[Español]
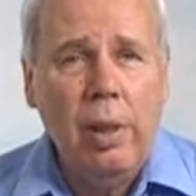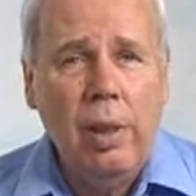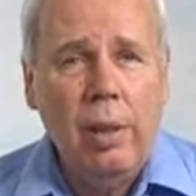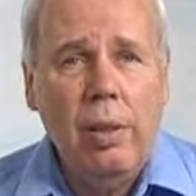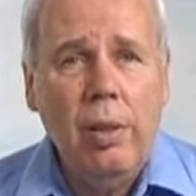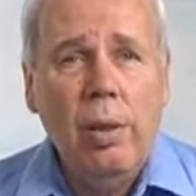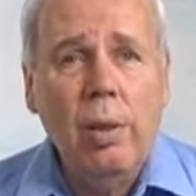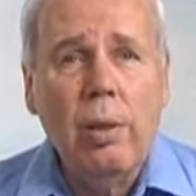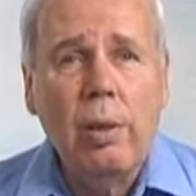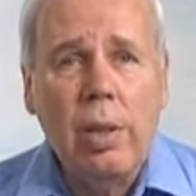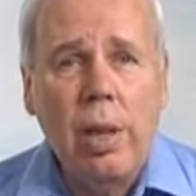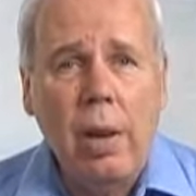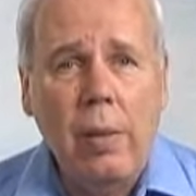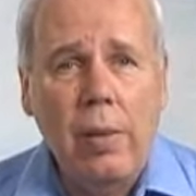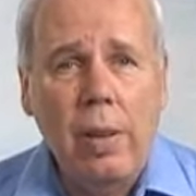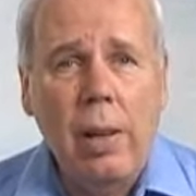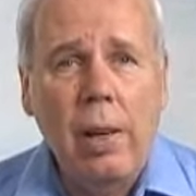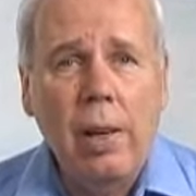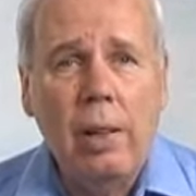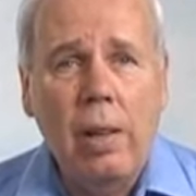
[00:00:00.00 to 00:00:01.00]
Dios
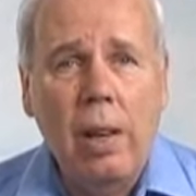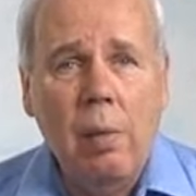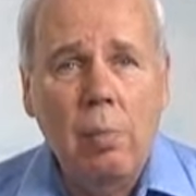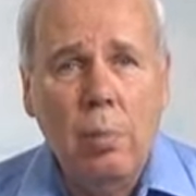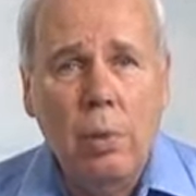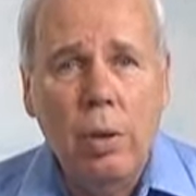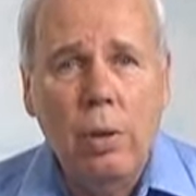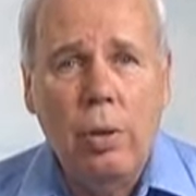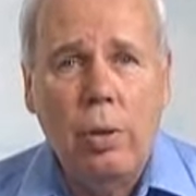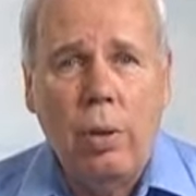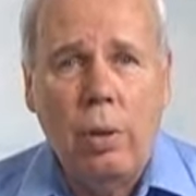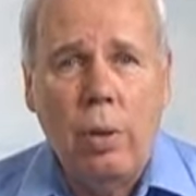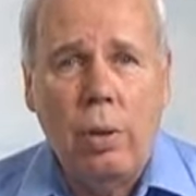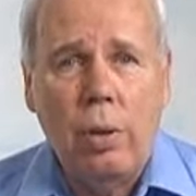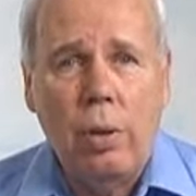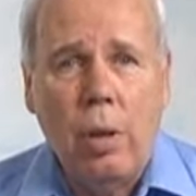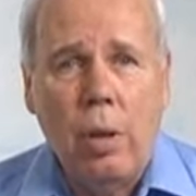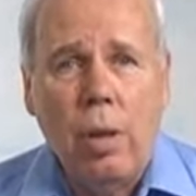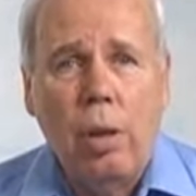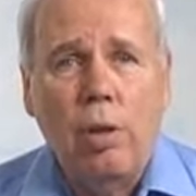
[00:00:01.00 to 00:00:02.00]
sabía que
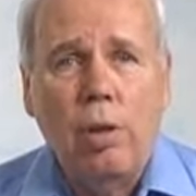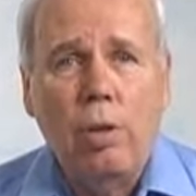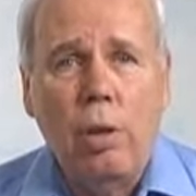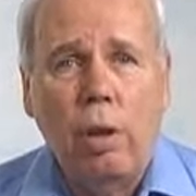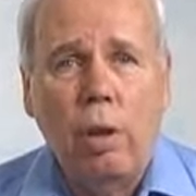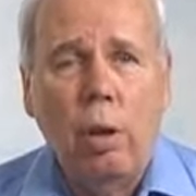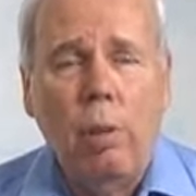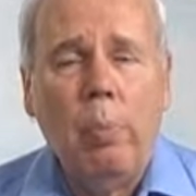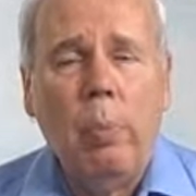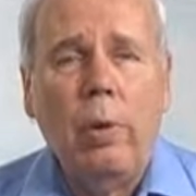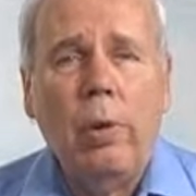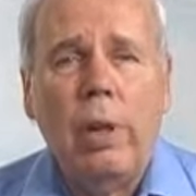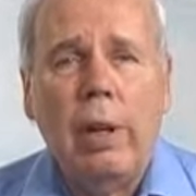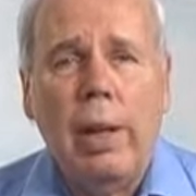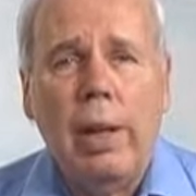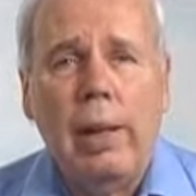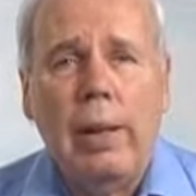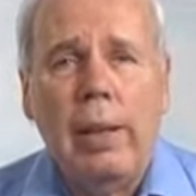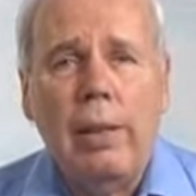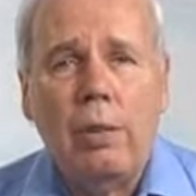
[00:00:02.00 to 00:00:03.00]
muchos solo
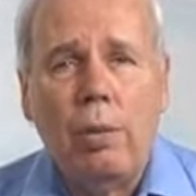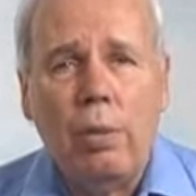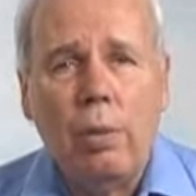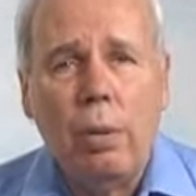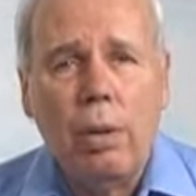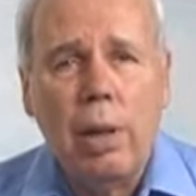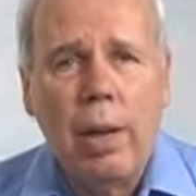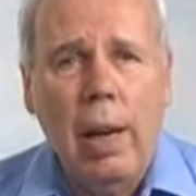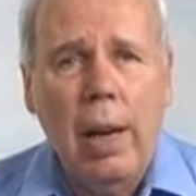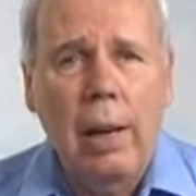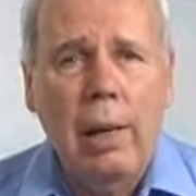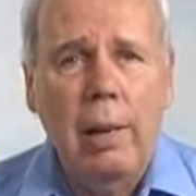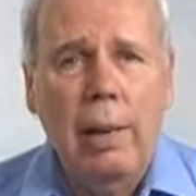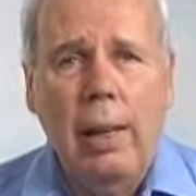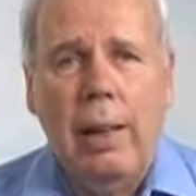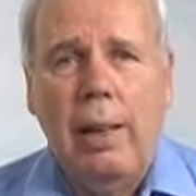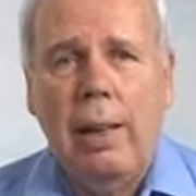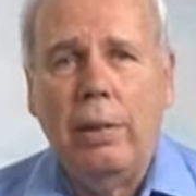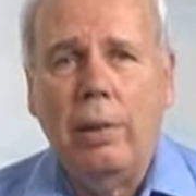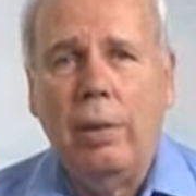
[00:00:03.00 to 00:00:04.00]
podrían escuchar la
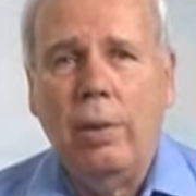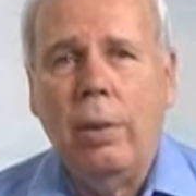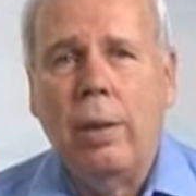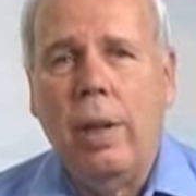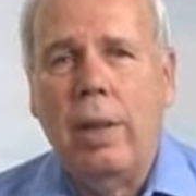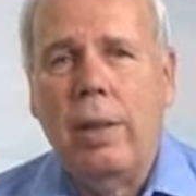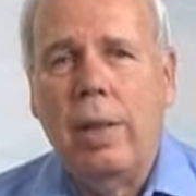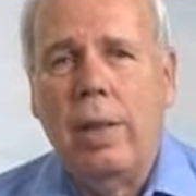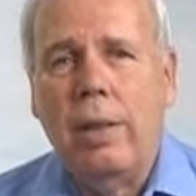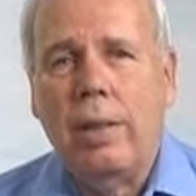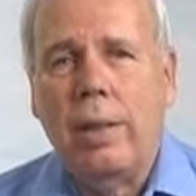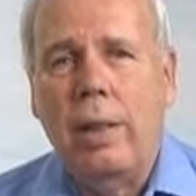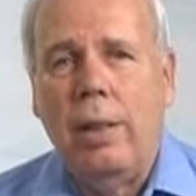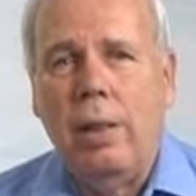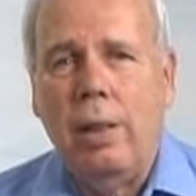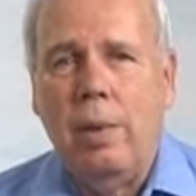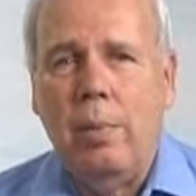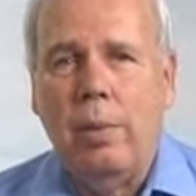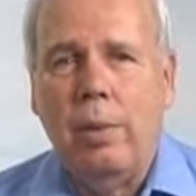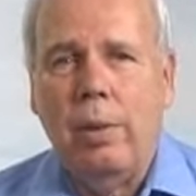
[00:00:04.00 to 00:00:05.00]
lectura de este
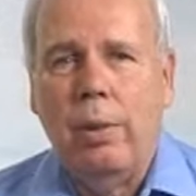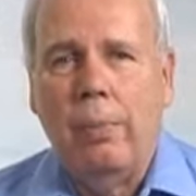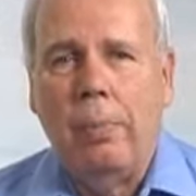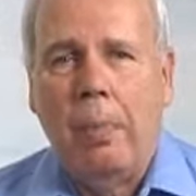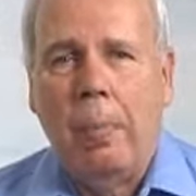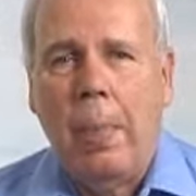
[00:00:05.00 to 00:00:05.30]
libro.